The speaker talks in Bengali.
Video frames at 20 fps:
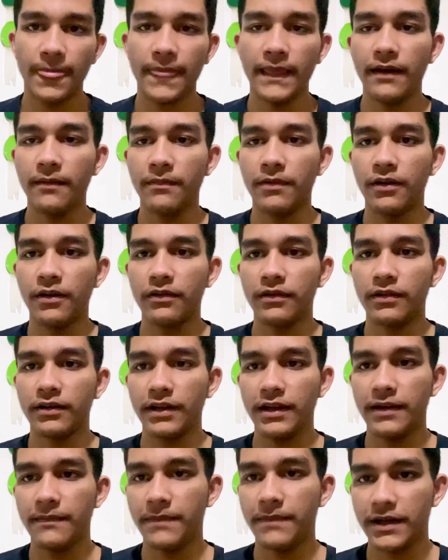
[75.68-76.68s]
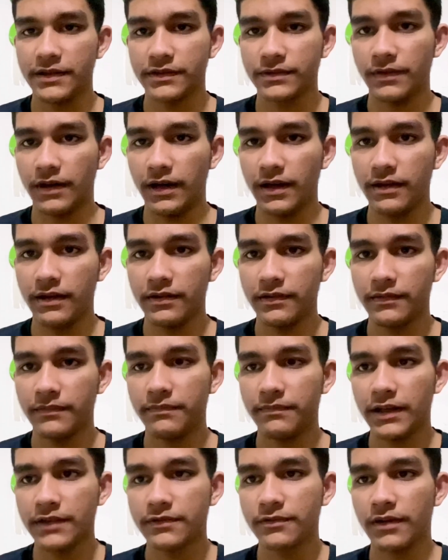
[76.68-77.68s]
এবং এই পাস্কুয়া
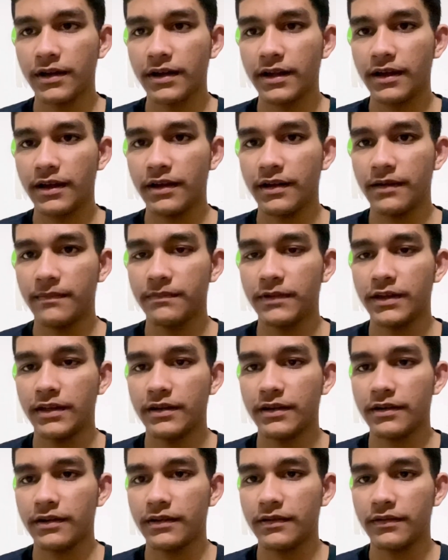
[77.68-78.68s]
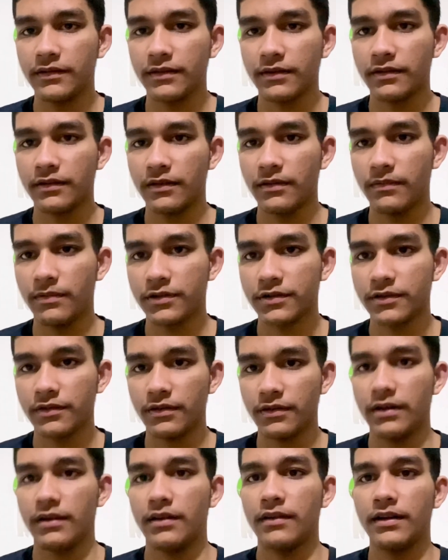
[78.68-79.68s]
পাস্কুয়াকে আপনার অবশ্য
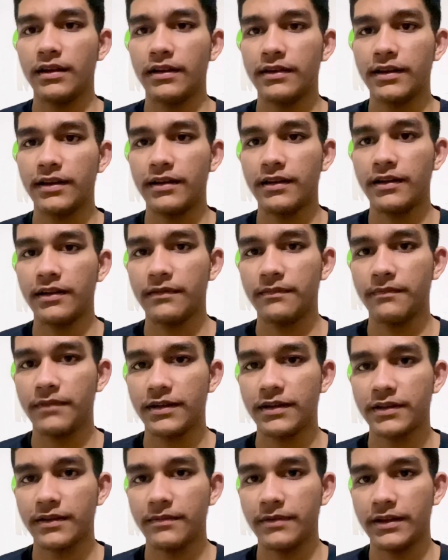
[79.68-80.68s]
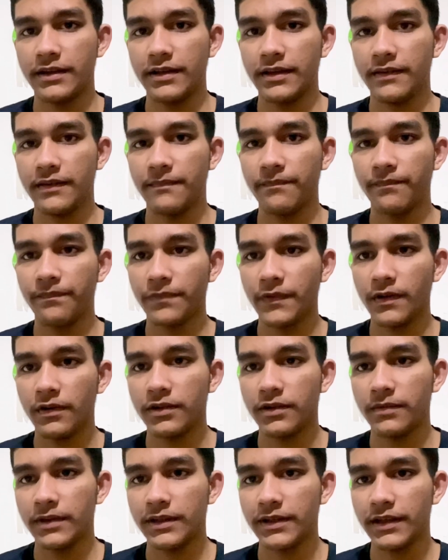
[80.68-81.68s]
ইটালিয়ান ভাষা বাদে
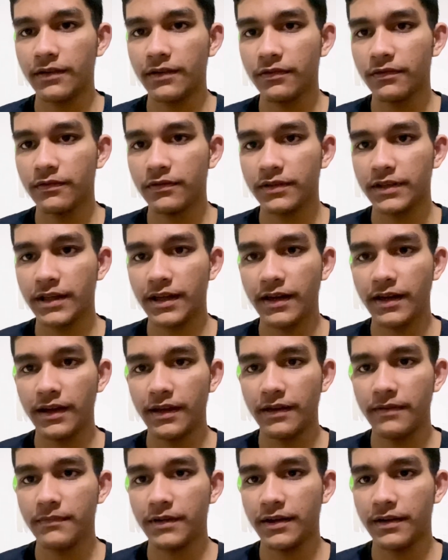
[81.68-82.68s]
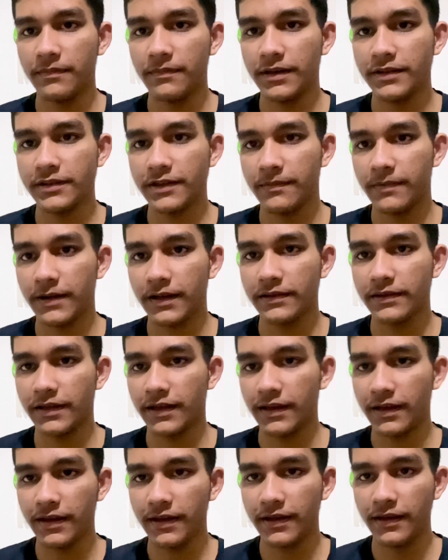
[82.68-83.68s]
অথবা যে কোনো জায়গায় মানে বেশিরভাগ
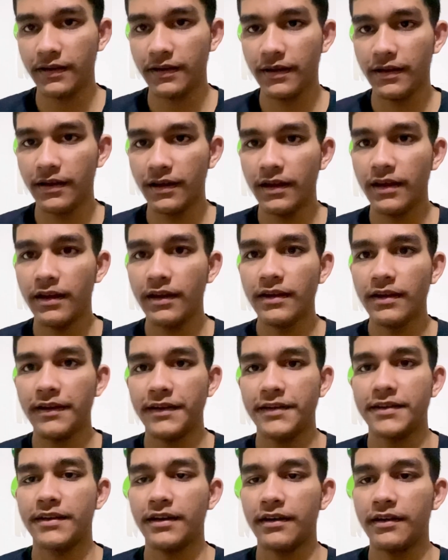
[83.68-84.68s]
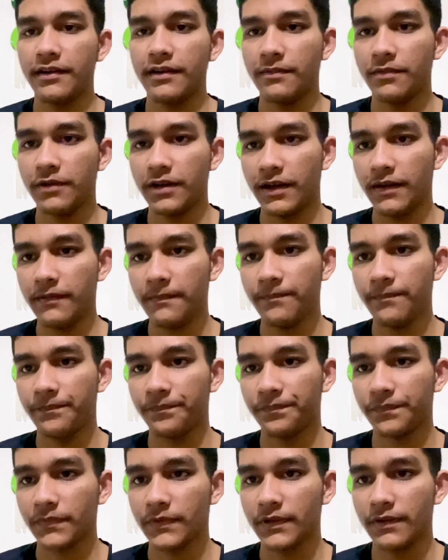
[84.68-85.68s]
জায়গায় ইস্টার ডে বলে
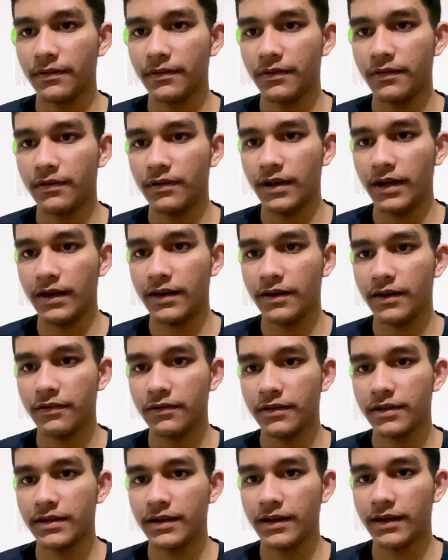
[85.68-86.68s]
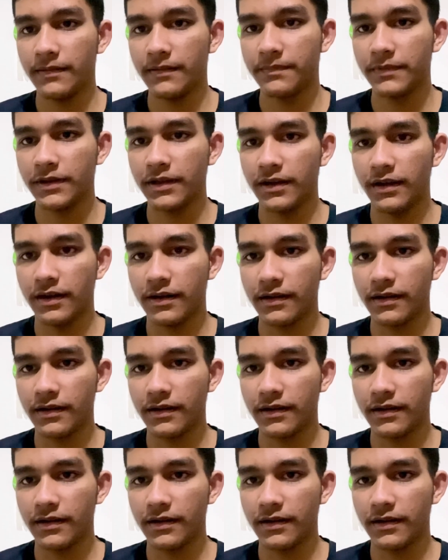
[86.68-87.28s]
তো এটা হচ্ছে আপনার